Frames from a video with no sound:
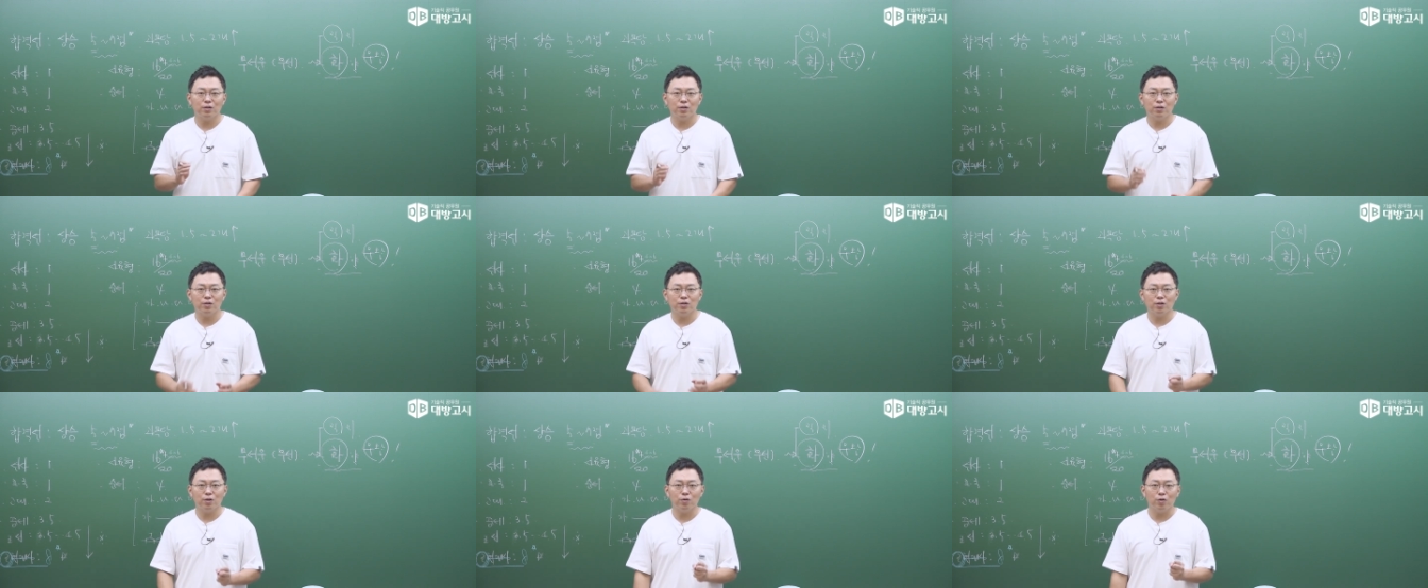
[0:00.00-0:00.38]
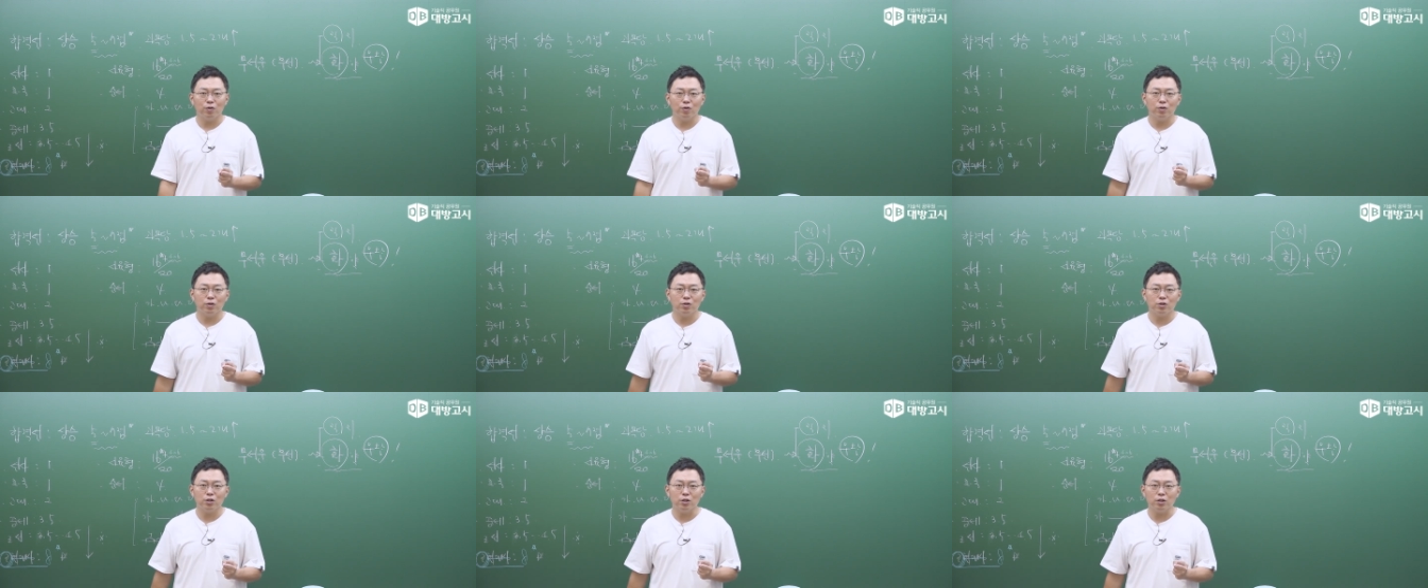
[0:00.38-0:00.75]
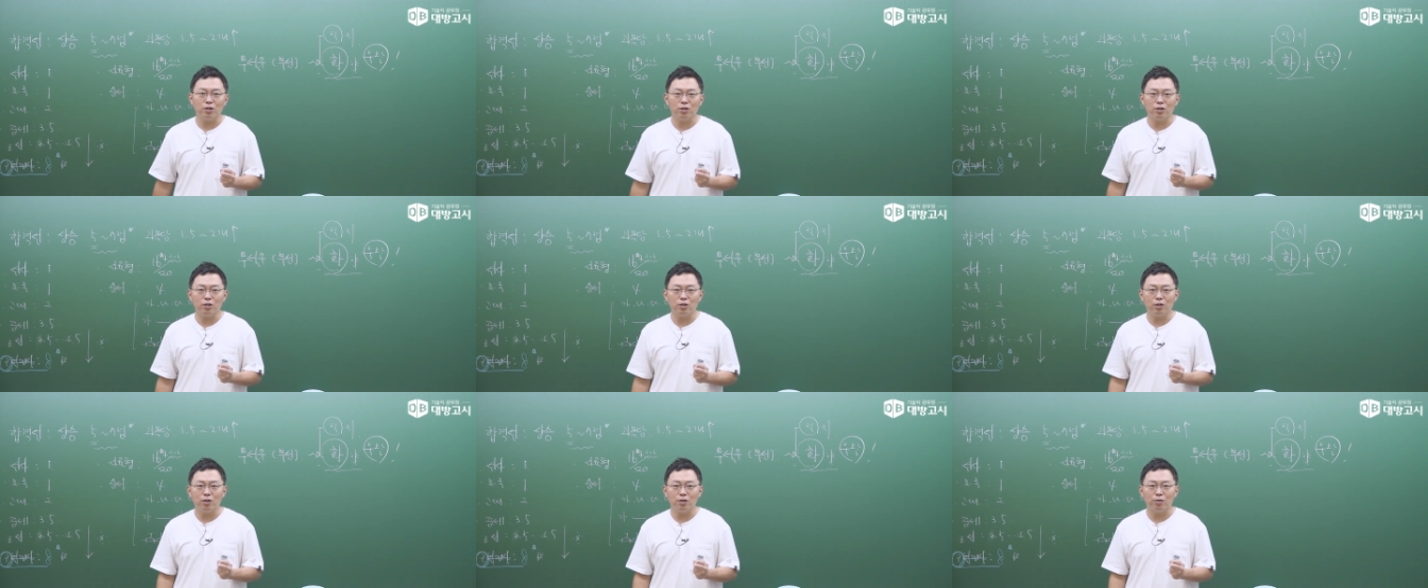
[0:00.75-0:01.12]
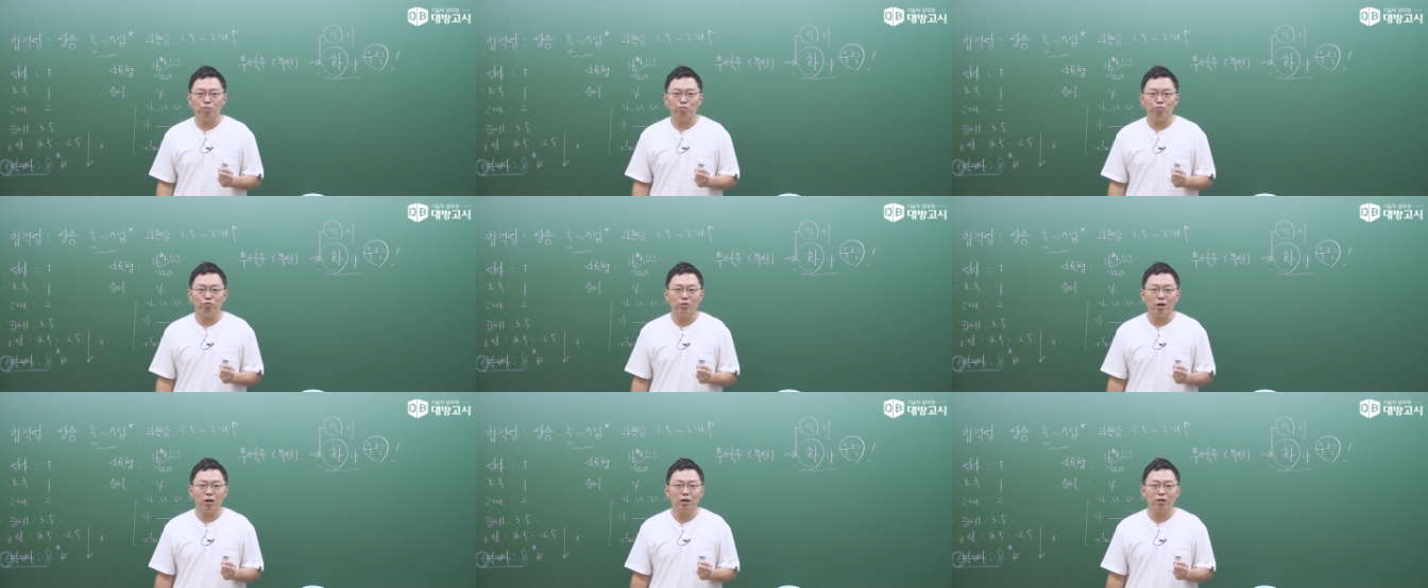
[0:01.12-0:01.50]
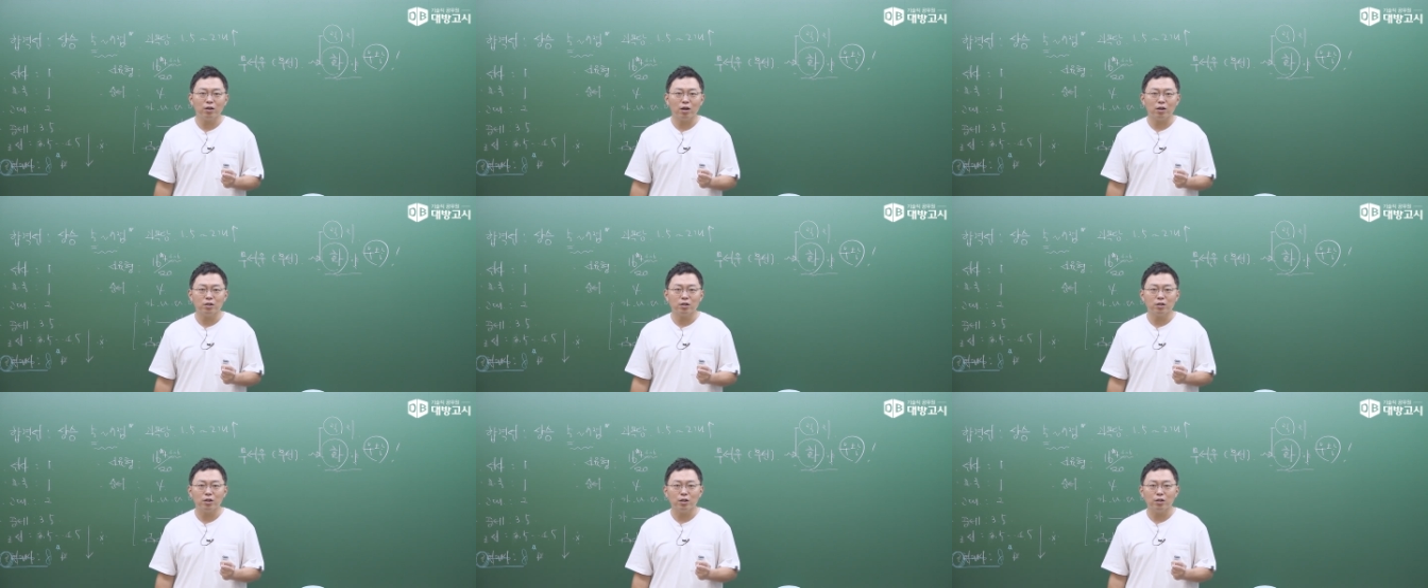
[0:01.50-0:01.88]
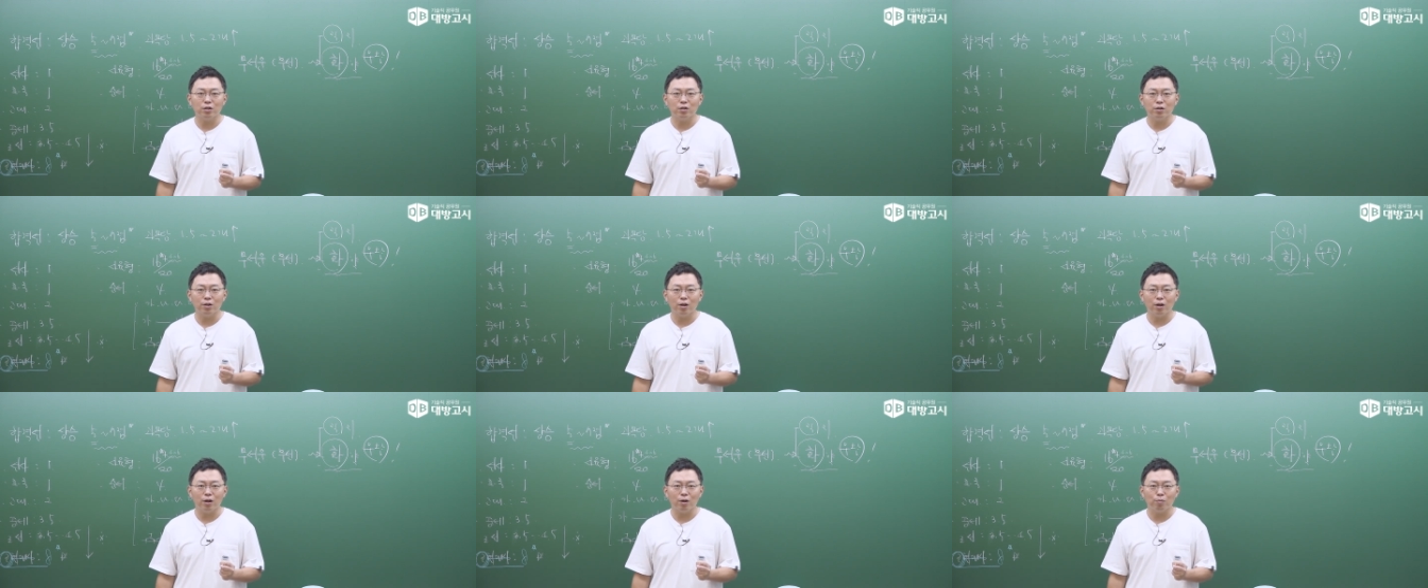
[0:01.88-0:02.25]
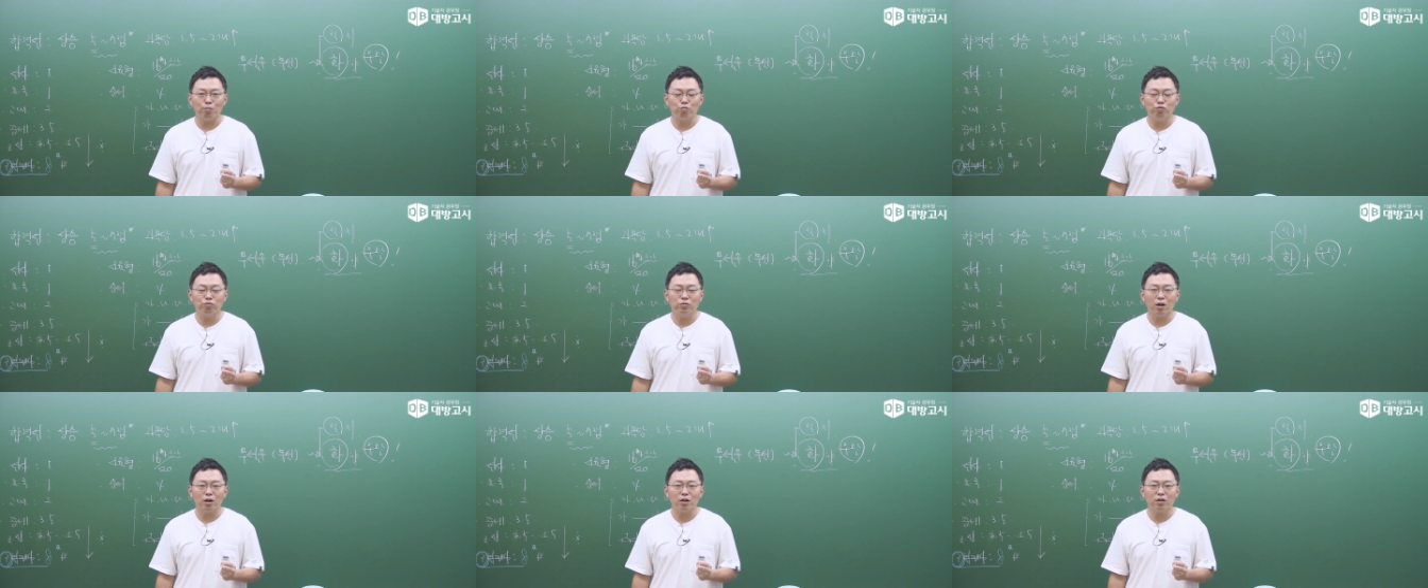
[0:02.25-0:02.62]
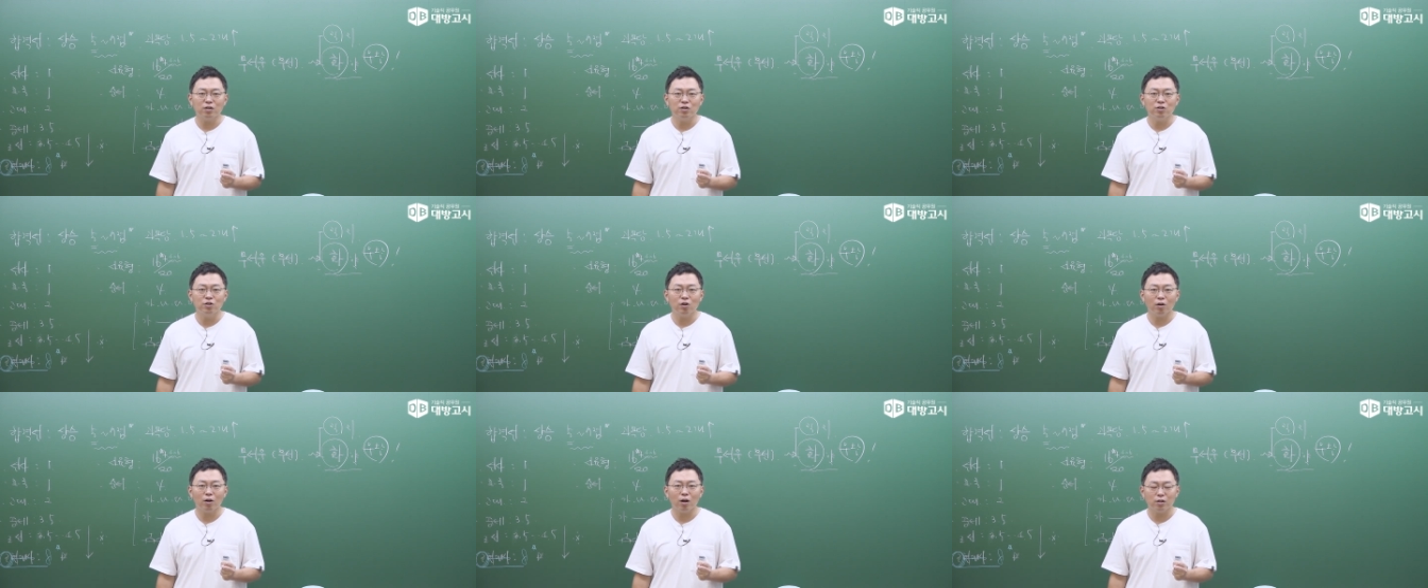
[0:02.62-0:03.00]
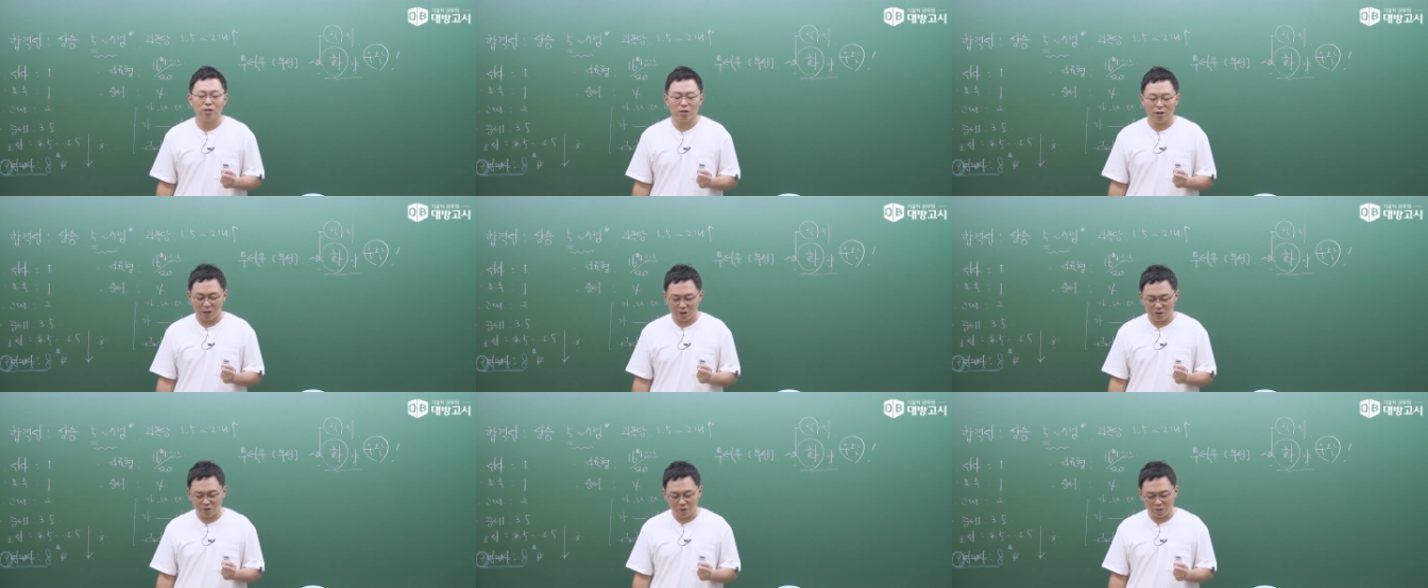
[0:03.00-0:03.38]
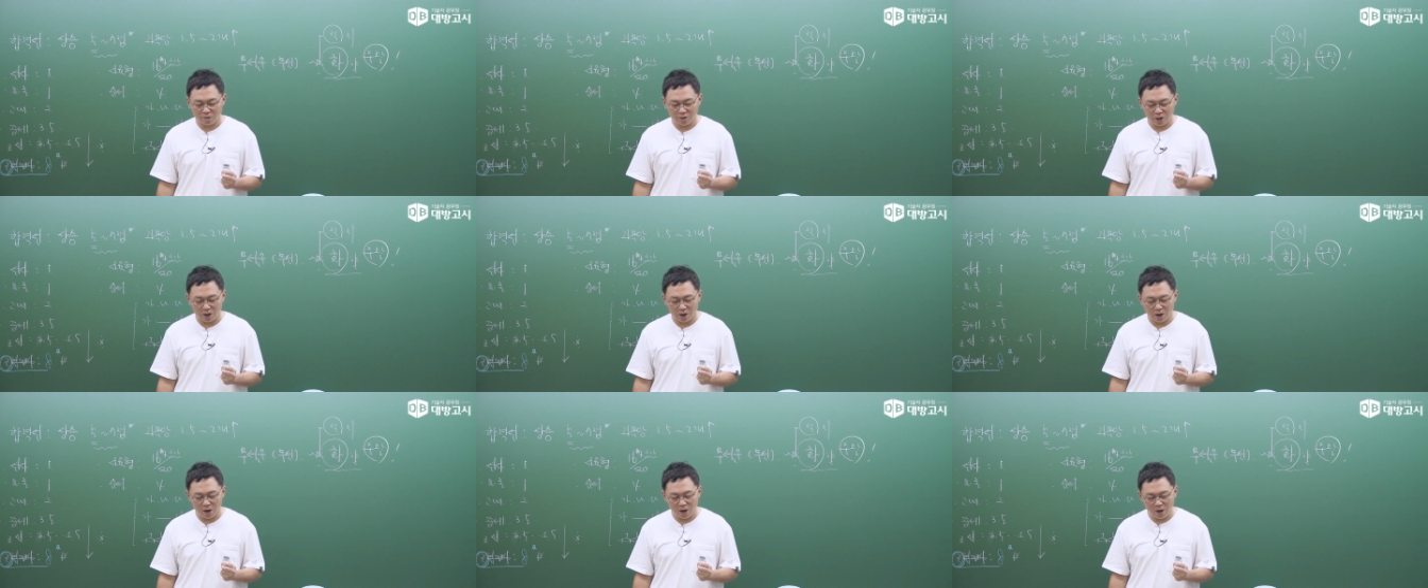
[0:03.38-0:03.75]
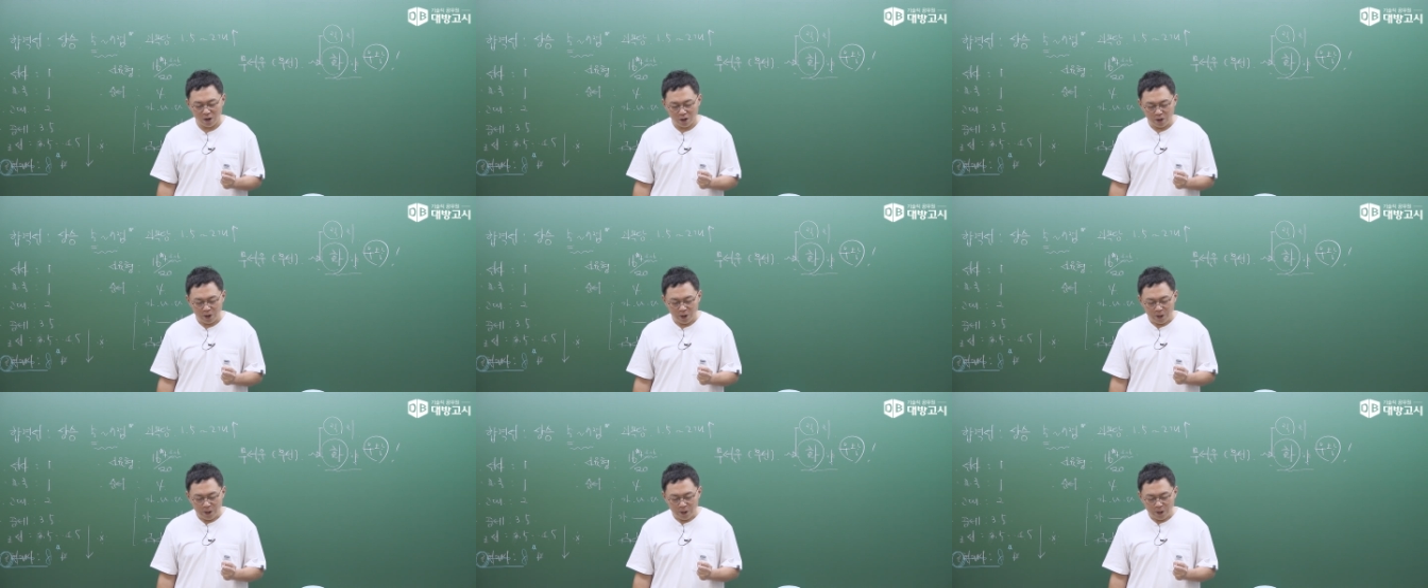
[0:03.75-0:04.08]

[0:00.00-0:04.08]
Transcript: 이제 거의 신기 무당까지는 아닌데 무당 근처까지 가서요, 제가.